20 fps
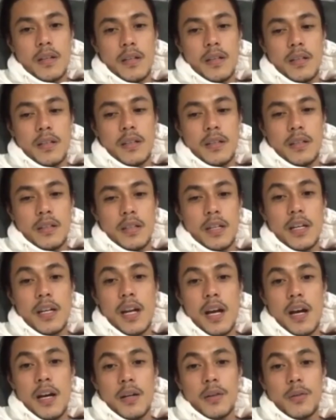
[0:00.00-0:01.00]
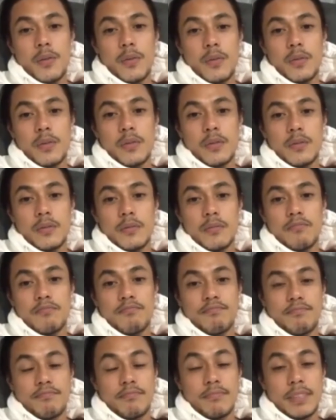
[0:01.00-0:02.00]
uh, kailangan kong
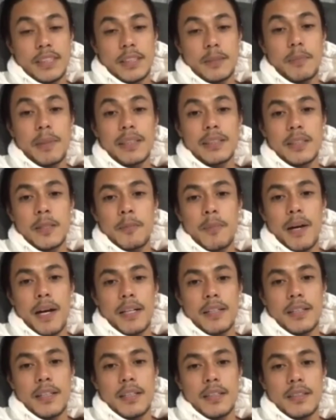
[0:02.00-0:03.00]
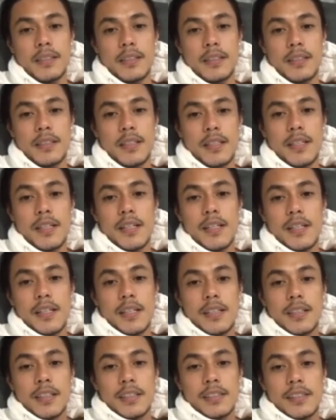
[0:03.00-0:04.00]
mas pagsipagan
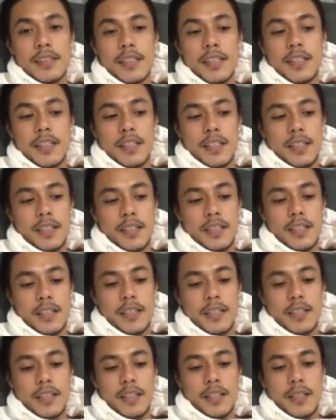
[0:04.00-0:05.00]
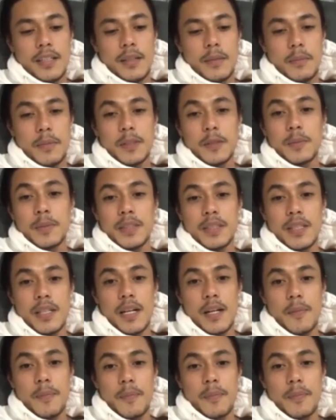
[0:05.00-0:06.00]
kasi mas
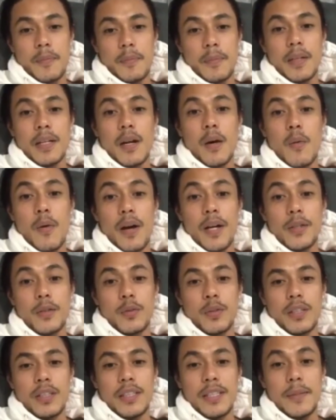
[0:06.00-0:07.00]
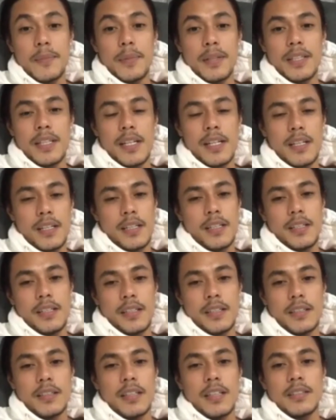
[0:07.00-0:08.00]
masarap magawa yung hindi
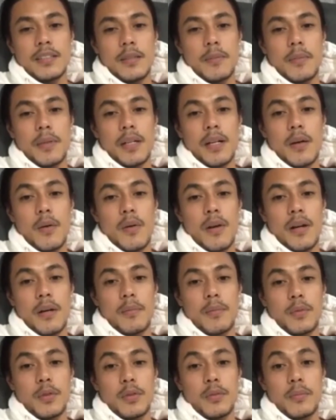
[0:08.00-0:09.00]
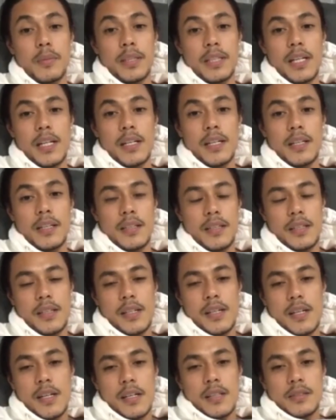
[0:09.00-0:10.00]
madali kaysa magawa mo yung madali.
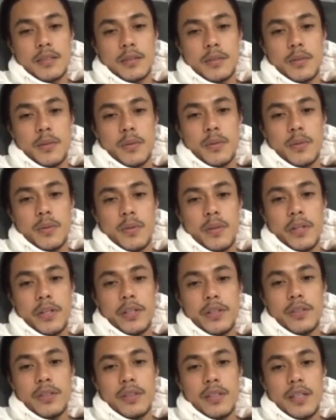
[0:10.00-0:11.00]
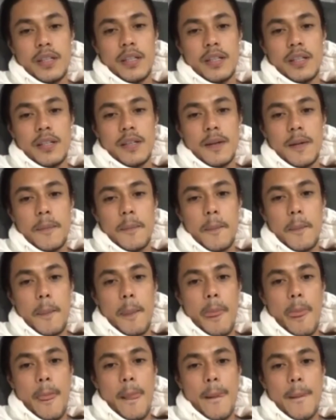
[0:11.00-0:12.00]
So, ayun, um,